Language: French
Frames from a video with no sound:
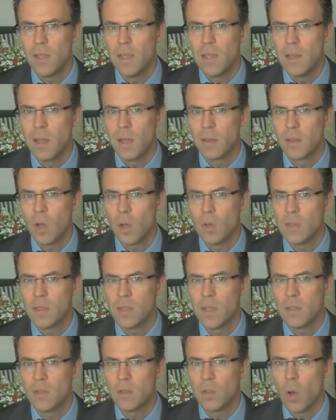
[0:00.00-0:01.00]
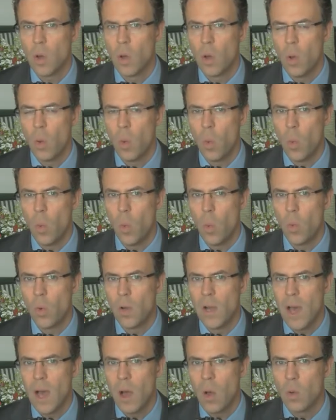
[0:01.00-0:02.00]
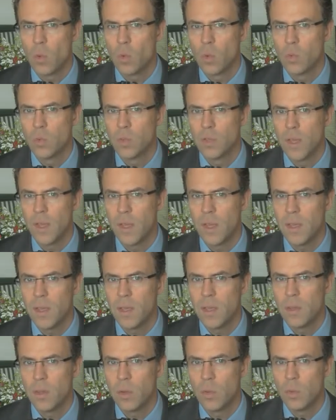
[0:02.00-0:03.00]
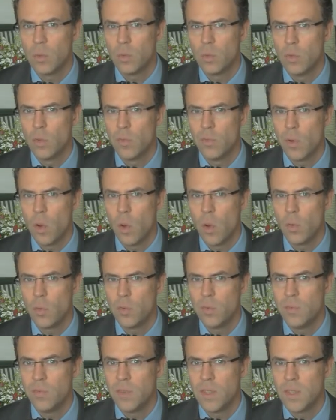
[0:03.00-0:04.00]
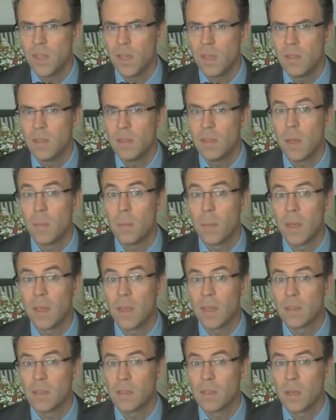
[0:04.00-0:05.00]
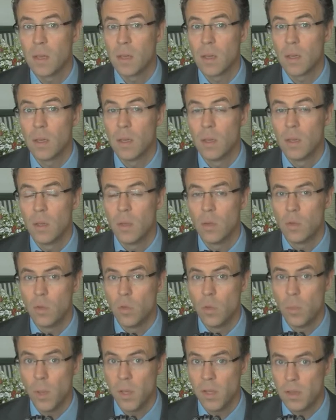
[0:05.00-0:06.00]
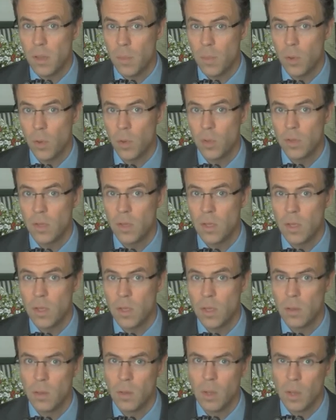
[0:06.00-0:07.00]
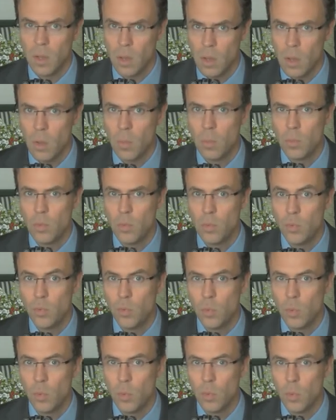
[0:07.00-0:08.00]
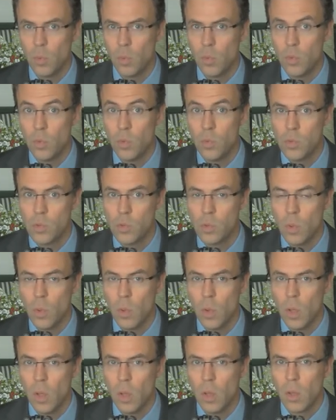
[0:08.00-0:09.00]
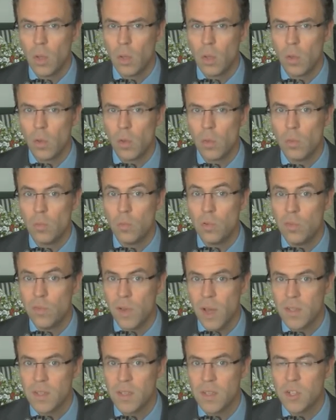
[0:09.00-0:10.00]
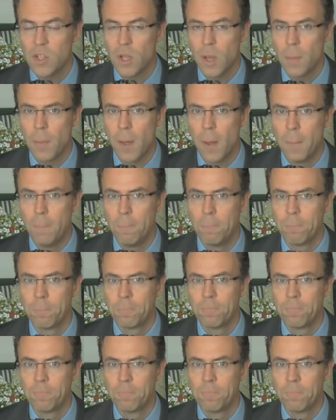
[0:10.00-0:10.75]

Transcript: il a 37 ans. On l'a rencontré euh, devant une vitrine d'un magasin de prêt-à-porter plutôt luxueux, euh, boulevard Saint-Germain.